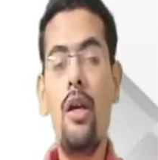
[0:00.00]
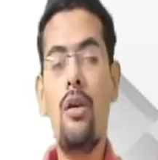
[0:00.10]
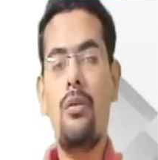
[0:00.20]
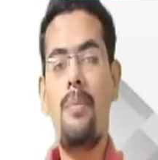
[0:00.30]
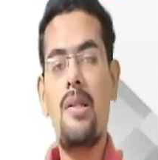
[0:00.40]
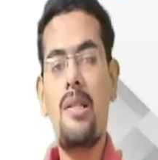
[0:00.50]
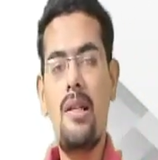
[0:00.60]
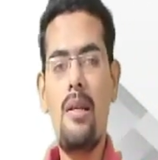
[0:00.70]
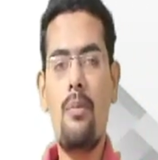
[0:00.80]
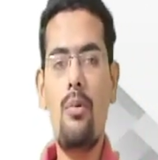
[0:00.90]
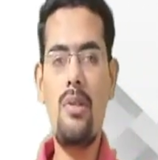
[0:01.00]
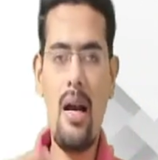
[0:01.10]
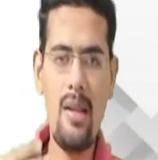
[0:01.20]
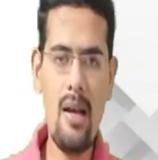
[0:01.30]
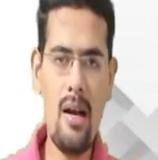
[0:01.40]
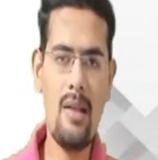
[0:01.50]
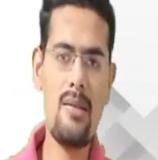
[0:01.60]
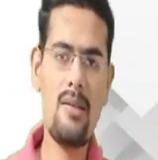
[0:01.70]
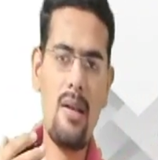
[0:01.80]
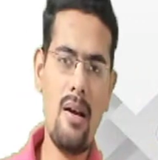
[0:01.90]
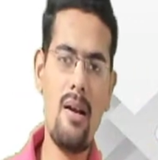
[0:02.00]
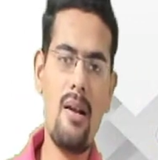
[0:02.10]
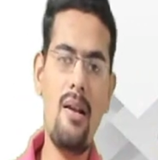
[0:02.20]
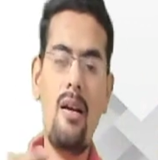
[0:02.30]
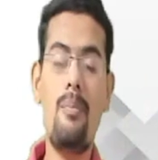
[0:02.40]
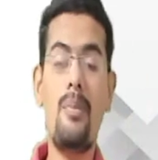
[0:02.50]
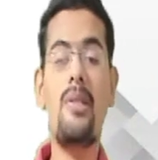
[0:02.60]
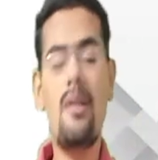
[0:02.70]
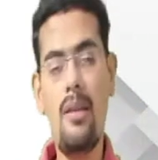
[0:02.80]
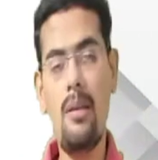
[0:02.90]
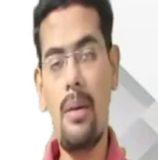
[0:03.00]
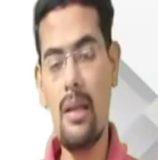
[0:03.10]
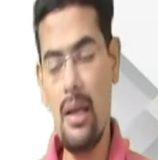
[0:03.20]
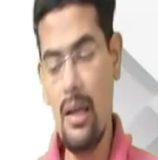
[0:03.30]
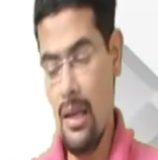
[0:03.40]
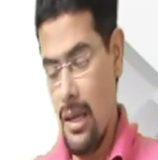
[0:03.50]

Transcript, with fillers: तो परसेंटेज आपको ज़्यादा अच्छा क्लियर पिक्चर दे पाता है